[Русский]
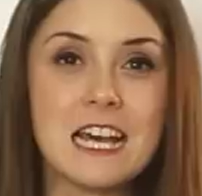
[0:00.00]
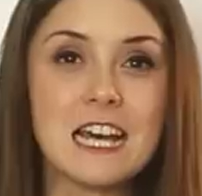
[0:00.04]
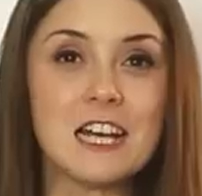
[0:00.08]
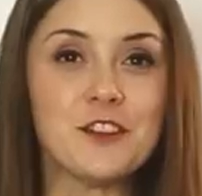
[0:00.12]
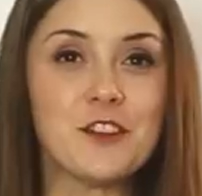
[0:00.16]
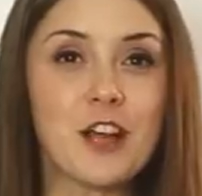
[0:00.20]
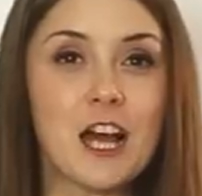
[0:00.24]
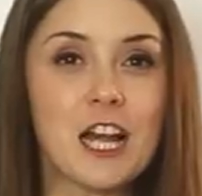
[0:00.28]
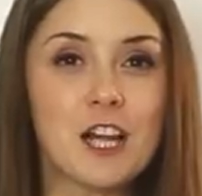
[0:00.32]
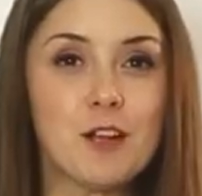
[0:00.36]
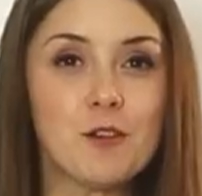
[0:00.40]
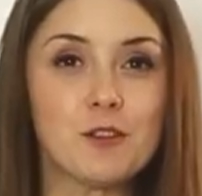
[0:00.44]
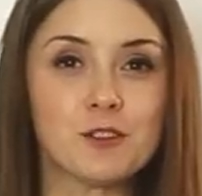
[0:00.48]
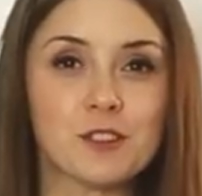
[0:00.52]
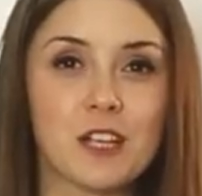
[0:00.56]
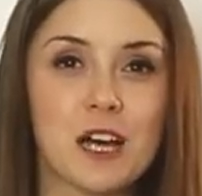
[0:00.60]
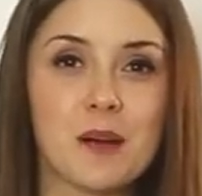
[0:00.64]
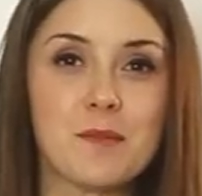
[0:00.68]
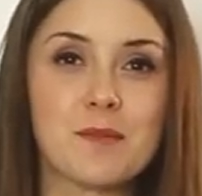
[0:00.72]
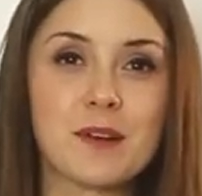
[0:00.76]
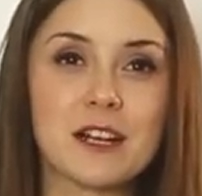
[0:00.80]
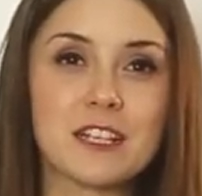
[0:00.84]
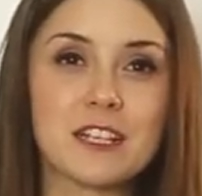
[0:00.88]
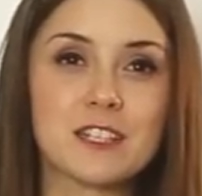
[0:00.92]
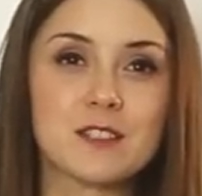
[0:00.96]
Налет,
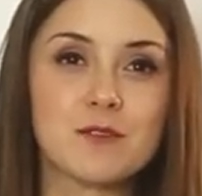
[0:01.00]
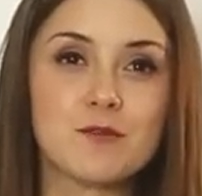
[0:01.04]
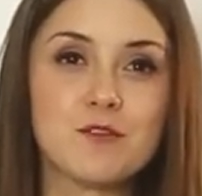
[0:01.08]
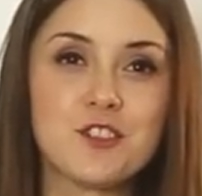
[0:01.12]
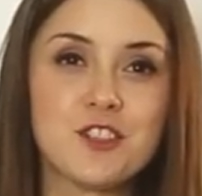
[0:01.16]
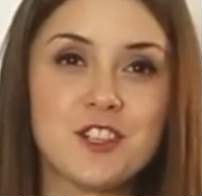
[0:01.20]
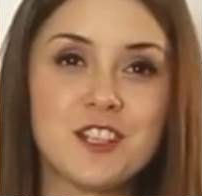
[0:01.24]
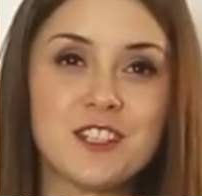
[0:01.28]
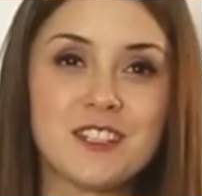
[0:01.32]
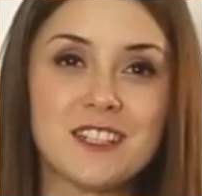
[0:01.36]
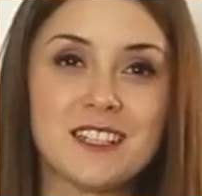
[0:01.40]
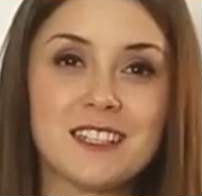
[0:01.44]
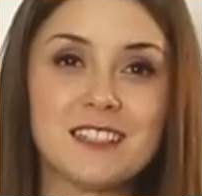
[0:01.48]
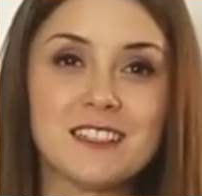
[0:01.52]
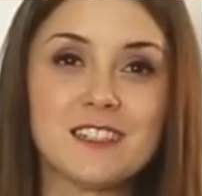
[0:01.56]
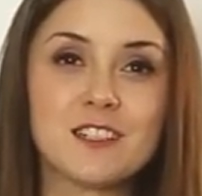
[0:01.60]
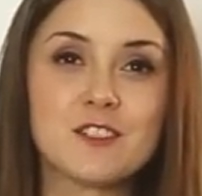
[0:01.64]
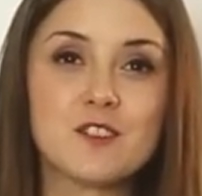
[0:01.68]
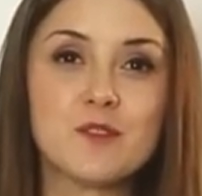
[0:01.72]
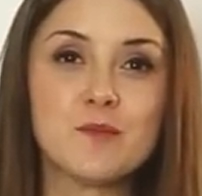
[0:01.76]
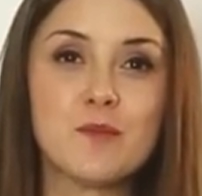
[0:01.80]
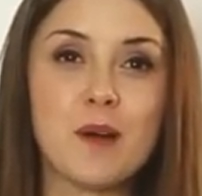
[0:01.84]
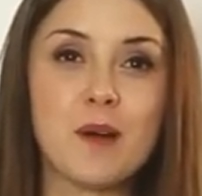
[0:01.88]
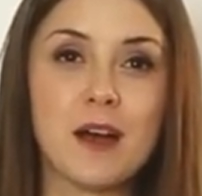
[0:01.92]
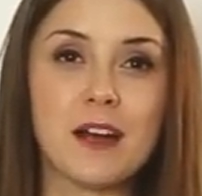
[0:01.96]
образующийся на
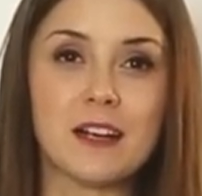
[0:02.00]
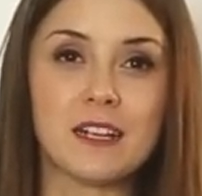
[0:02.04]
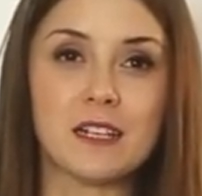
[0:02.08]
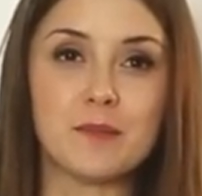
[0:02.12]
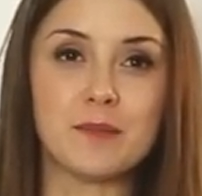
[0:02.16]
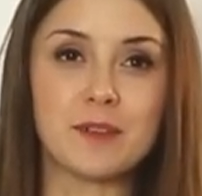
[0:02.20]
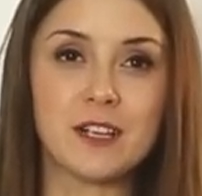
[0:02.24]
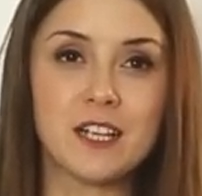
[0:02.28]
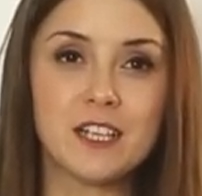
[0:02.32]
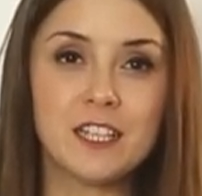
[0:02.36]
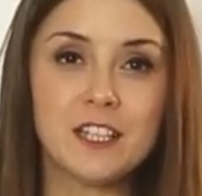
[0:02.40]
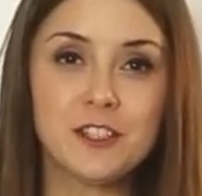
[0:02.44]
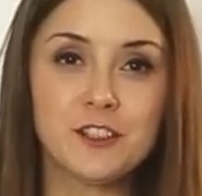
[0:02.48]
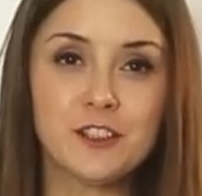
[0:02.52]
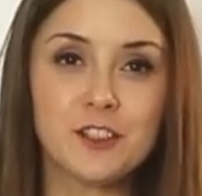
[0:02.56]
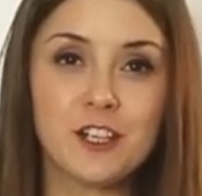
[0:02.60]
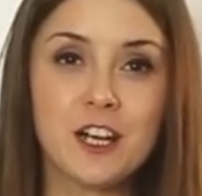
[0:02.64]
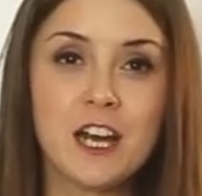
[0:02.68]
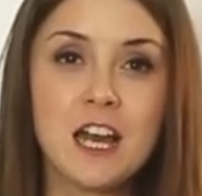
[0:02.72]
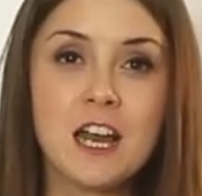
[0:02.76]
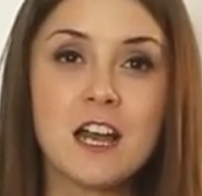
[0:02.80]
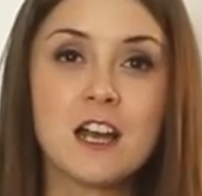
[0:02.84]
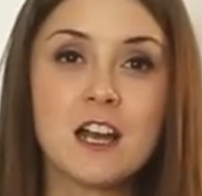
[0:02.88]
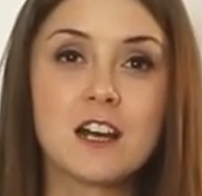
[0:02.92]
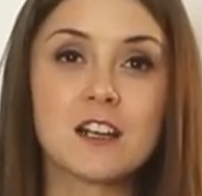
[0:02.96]
зубах и брекетах,
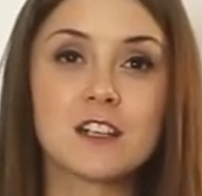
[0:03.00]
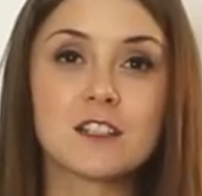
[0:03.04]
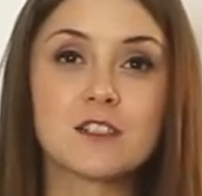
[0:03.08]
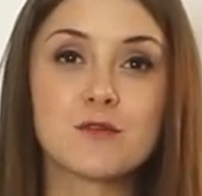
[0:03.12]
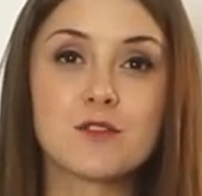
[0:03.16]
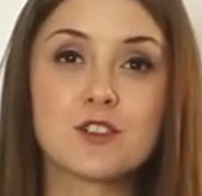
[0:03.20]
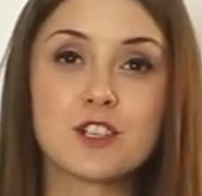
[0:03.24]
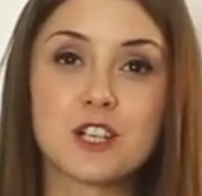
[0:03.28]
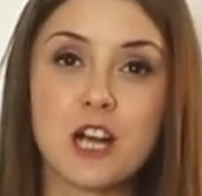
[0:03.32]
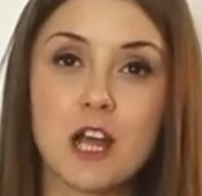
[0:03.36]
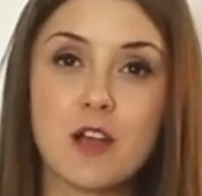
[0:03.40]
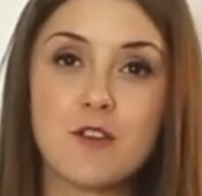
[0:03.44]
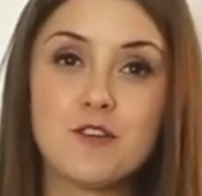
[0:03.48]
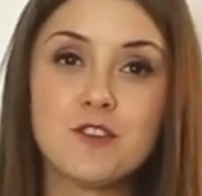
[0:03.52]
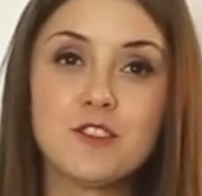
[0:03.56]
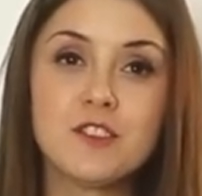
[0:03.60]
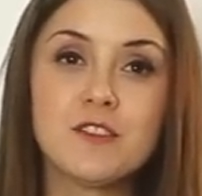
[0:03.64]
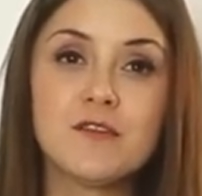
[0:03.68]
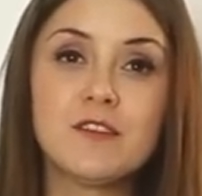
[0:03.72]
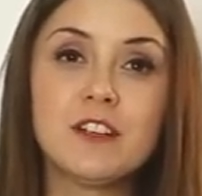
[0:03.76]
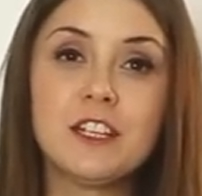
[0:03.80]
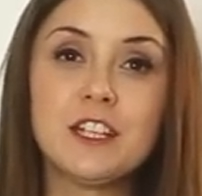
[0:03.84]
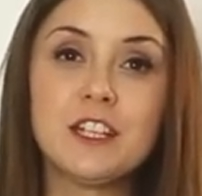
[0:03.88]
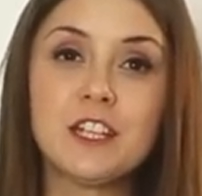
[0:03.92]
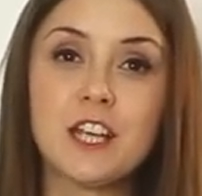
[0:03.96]
разрушающий,
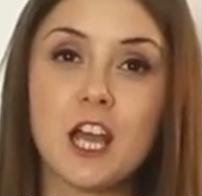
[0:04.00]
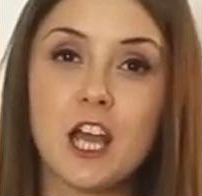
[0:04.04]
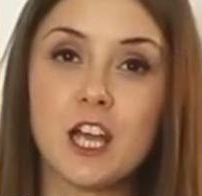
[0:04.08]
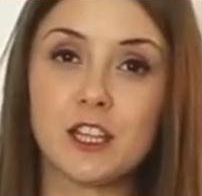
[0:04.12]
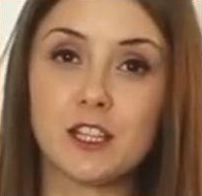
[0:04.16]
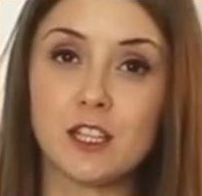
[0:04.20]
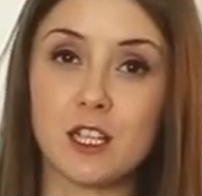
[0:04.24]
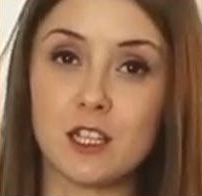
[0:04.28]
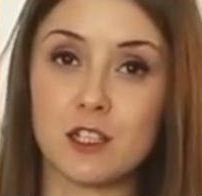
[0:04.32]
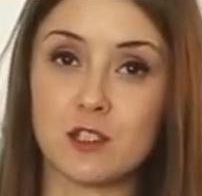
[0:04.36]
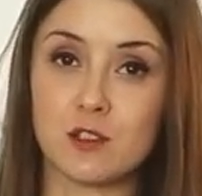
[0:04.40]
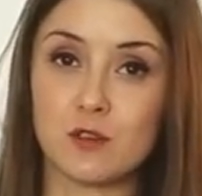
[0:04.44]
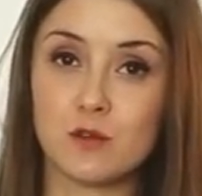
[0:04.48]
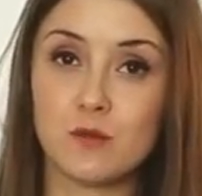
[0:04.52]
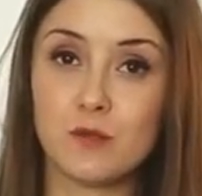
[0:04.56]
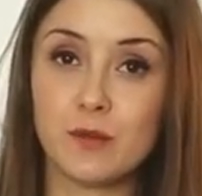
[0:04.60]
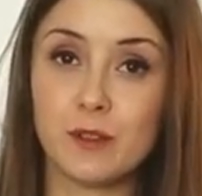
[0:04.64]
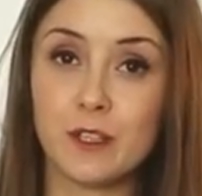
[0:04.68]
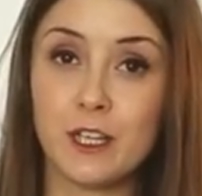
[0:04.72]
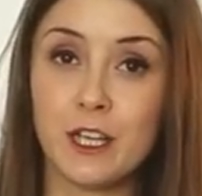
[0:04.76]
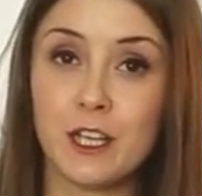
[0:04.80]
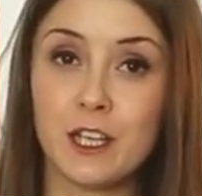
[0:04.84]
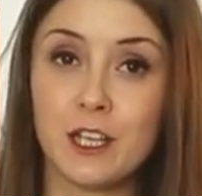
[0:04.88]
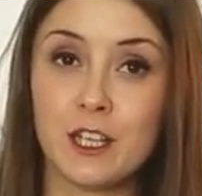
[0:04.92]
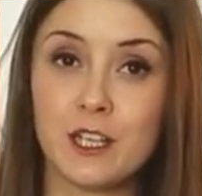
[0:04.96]
влияет на
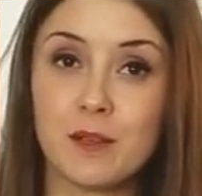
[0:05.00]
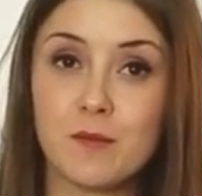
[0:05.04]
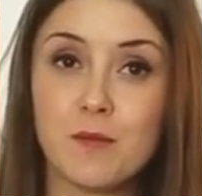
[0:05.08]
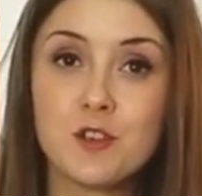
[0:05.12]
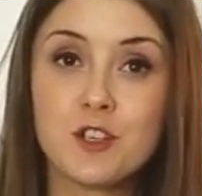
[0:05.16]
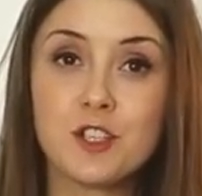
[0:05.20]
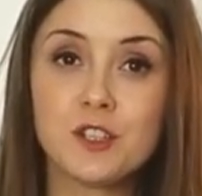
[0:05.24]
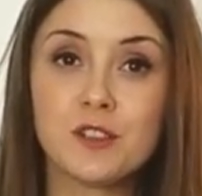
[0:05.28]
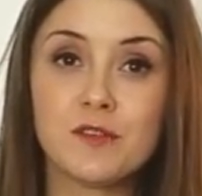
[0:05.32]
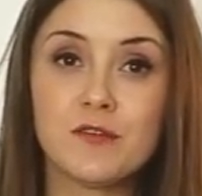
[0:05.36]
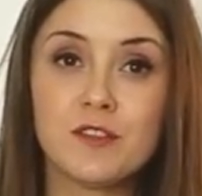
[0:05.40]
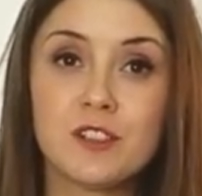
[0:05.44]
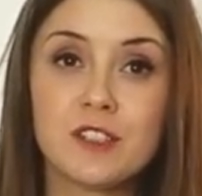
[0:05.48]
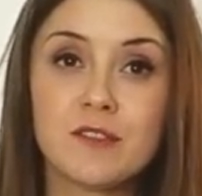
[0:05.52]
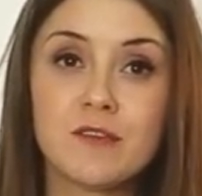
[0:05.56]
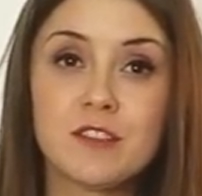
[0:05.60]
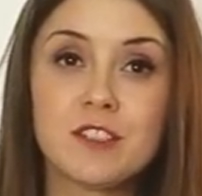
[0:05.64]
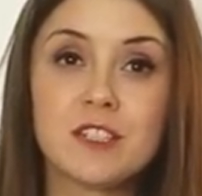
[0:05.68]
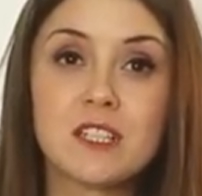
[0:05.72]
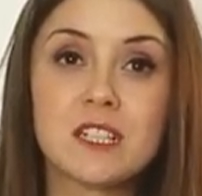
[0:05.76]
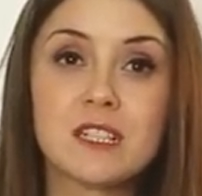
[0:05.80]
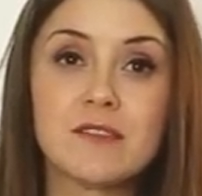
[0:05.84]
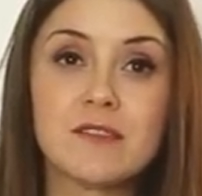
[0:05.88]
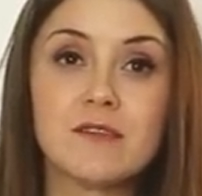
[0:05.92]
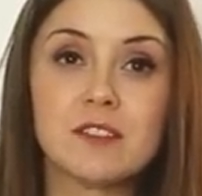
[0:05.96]
зубы и может
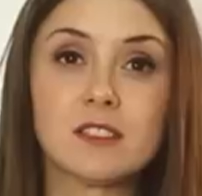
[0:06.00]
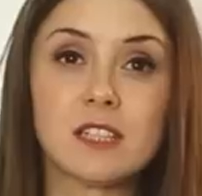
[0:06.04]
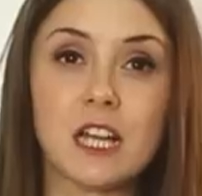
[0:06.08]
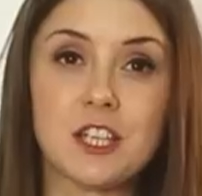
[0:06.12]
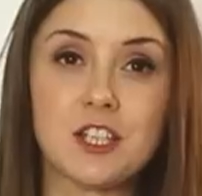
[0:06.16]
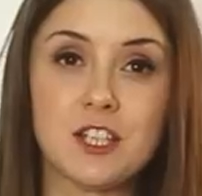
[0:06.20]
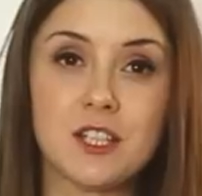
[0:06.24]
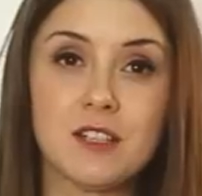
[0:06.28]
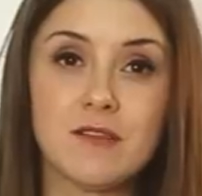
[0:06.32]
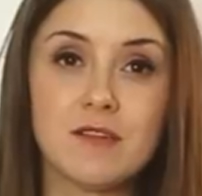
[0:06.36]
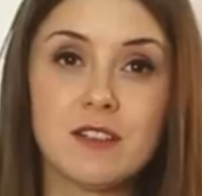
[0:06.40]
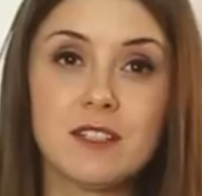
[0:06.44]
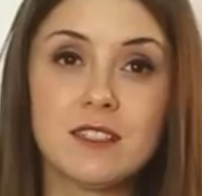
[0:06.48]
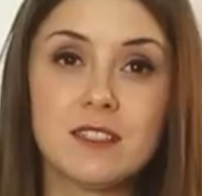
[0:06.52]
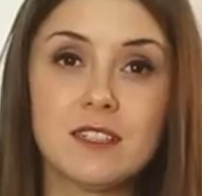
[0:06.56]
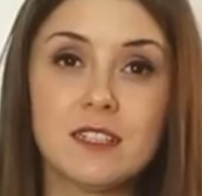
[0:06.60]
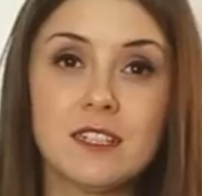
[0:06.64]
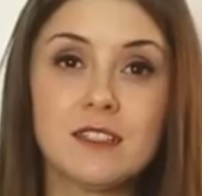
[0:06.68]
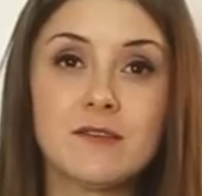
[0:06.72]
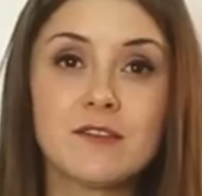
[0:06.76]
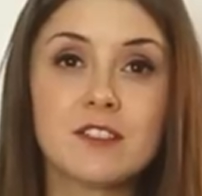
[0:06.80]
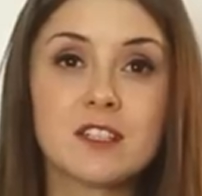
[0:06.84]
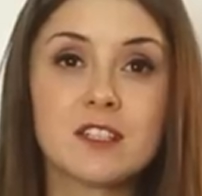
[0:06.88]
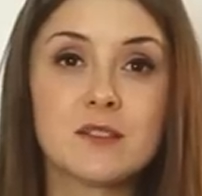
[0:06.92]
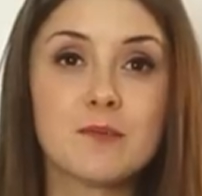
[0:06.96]
вызвать кровоточивость
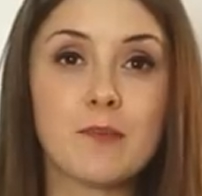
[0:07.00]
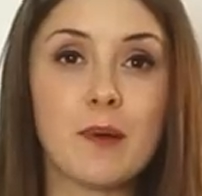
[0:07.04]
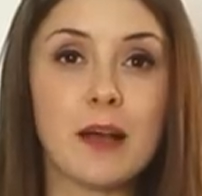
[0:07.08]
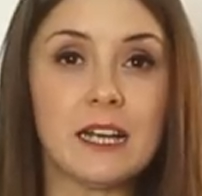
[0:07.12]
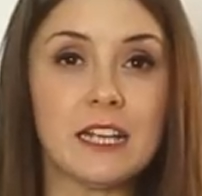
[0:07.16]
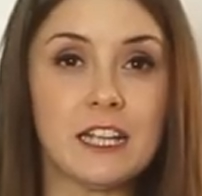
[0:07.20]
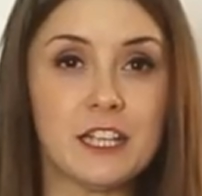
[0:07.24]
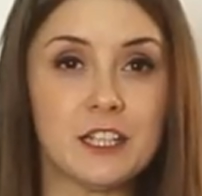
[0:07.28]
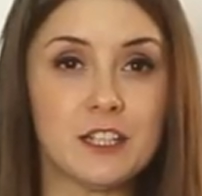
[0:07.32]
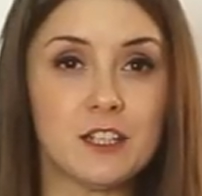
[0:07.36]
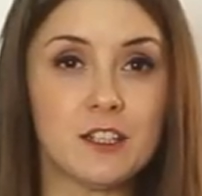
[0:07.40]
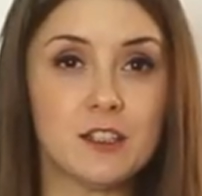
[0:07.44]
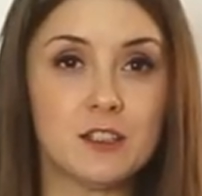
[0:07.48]
и воспаление